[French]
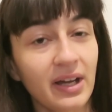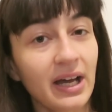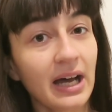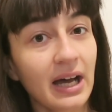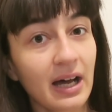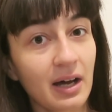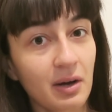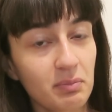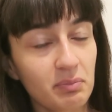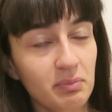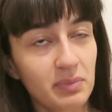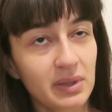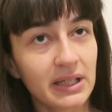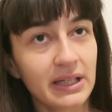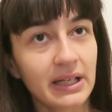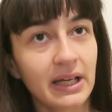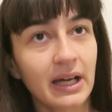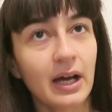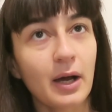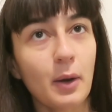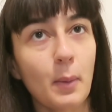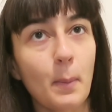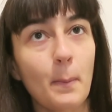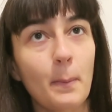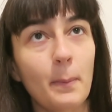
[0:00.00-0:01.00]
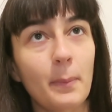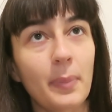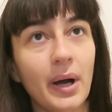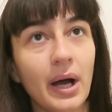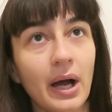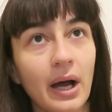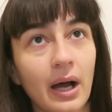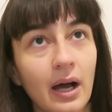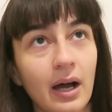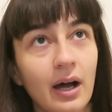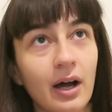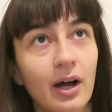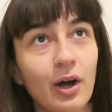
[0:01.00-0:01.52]
faire remplir
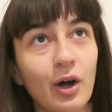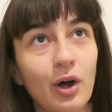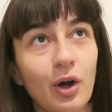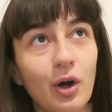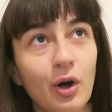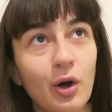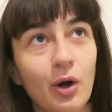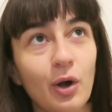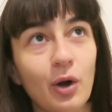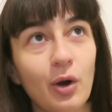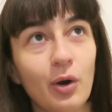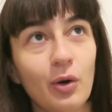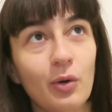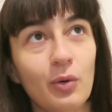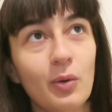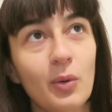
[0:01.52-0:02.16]
par euh,